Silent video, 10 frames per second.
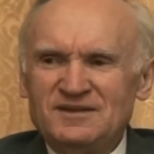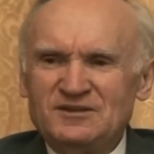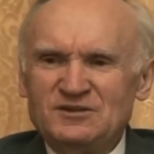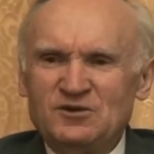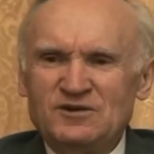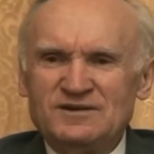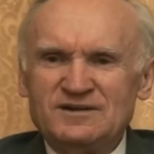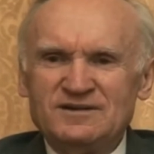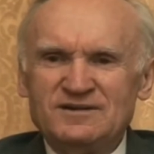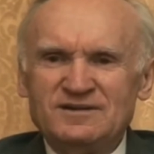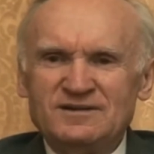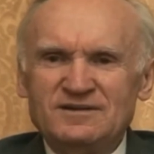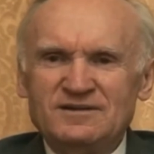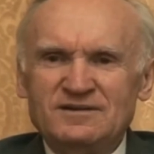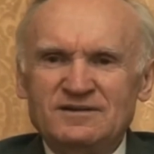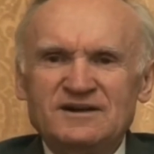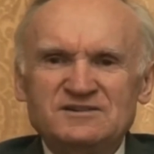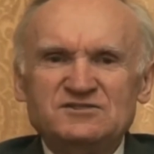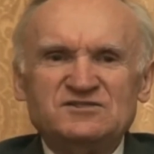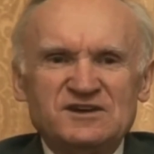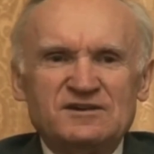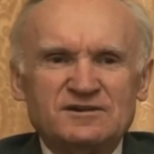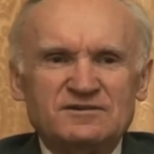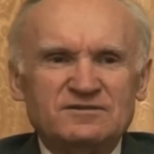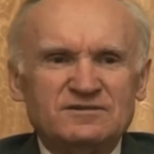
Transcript: только. Ходить в церковь,